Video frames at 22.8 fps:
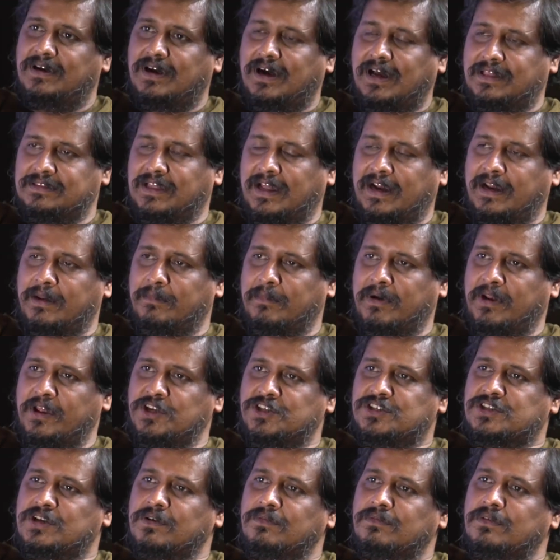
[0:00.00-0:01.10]
అంద అంటే మన
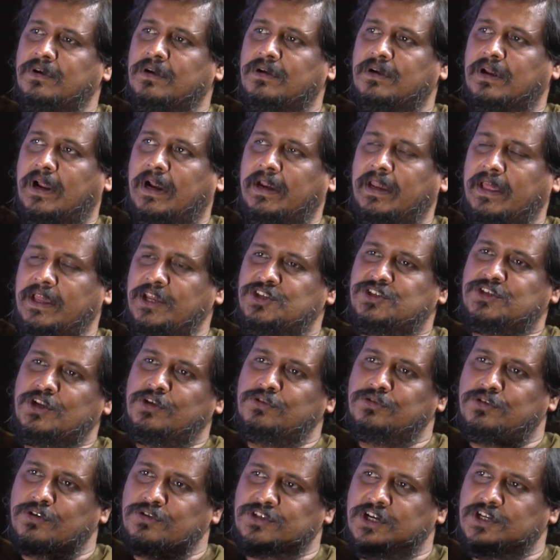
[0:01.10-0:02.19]
ఇష్టం అంటే
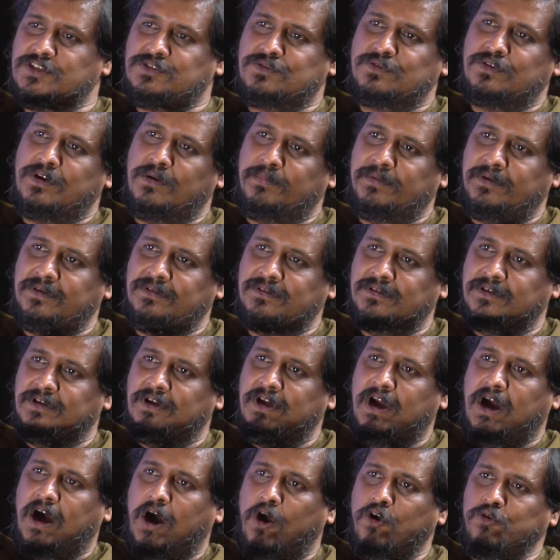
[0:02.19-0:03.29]
ఇష్టంతో చేస్తున్నప్పుడు
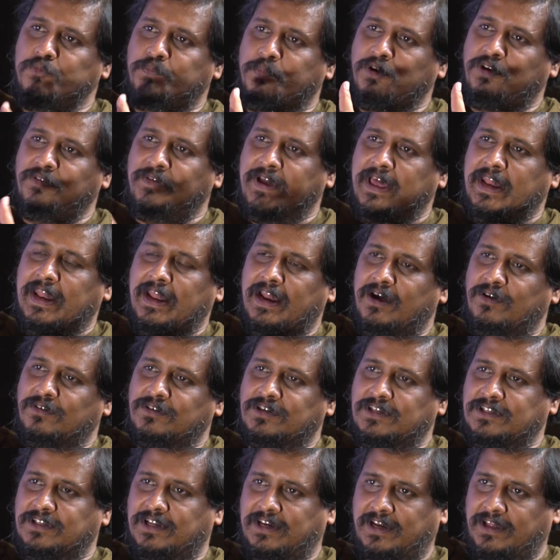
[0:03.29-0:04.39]
అవుట్పుట్ వేరేలా
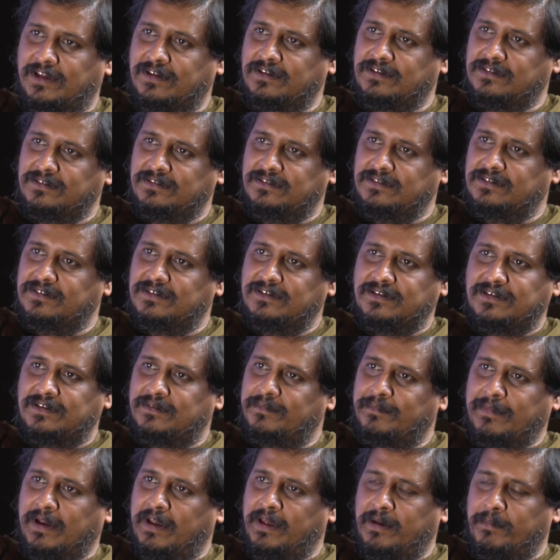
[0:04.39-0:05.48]
ఉంటుందండి
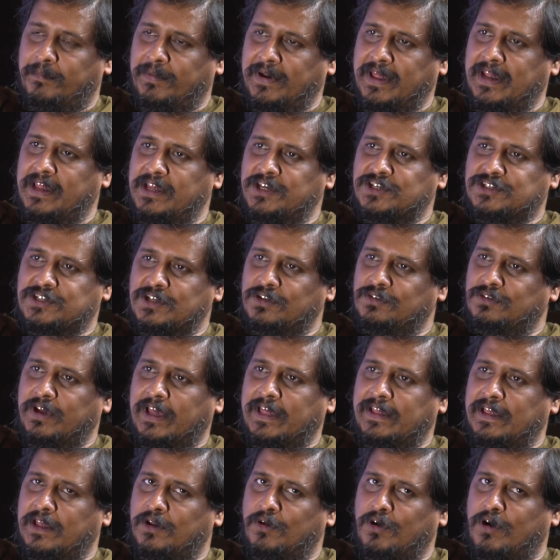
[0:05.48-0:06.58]
మనం ఎప్పుడైనా ఇష్టంతో
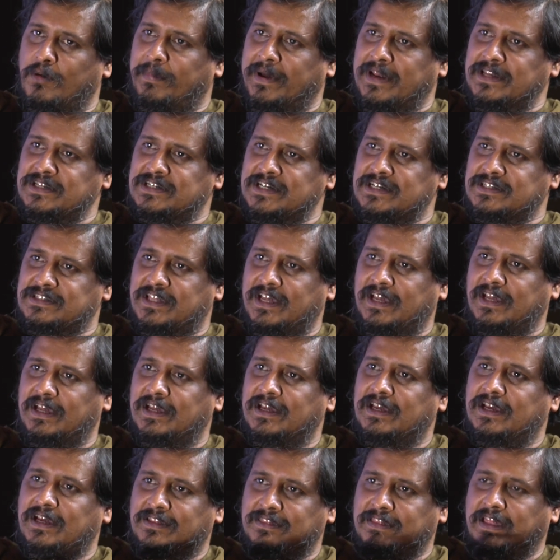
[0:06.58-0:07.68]
ఏదైనా ఒక పని చేస్తే
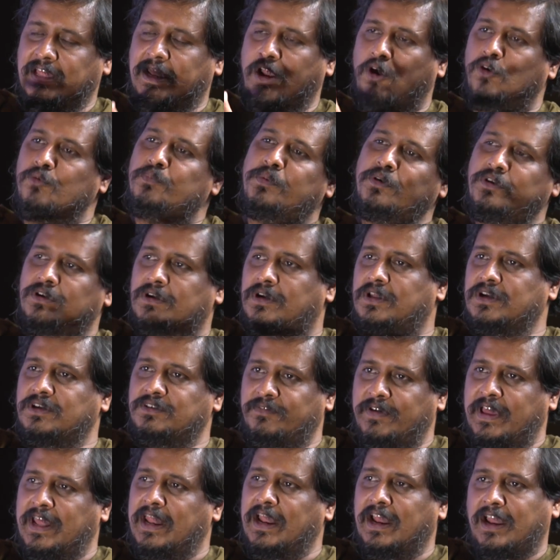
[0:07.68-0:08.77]
దాని అవుట్పుట్
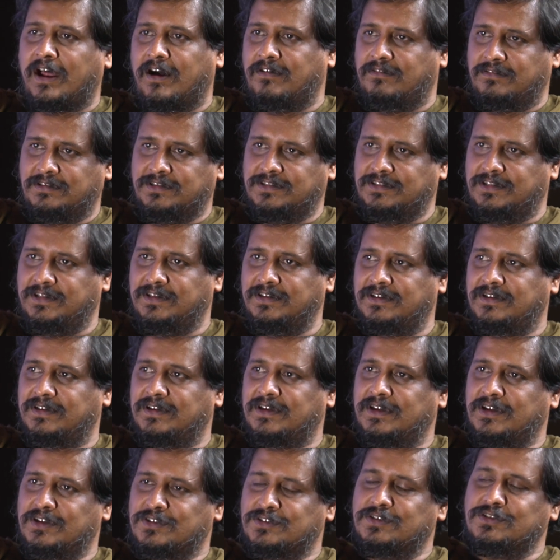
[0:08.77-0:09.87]
వేరేలాగా ఉంటుంది
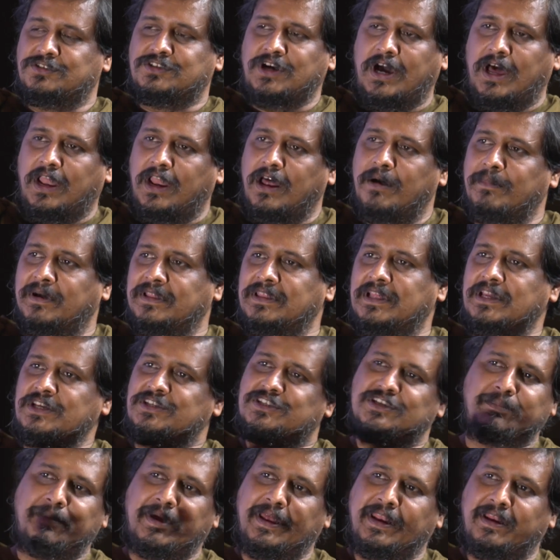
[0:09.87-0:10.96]
సో చాలా మంది
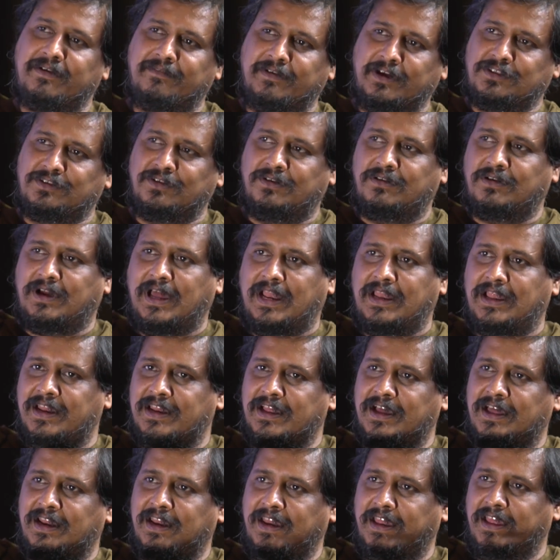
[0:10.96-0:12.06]
ఇష్టమైన వ్యక్తులు కళ్యాణ్
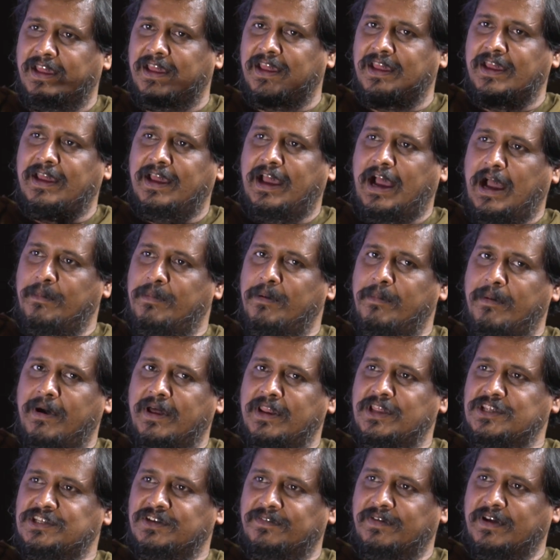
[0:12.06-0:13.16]
గారిని
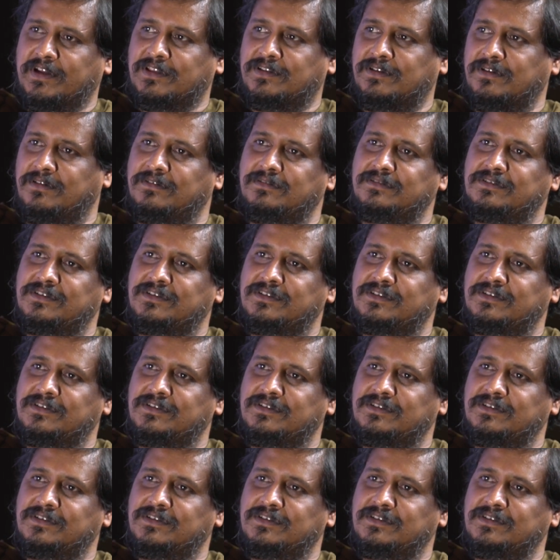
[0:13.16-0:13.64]
అభిమానించే వ్యక్తులు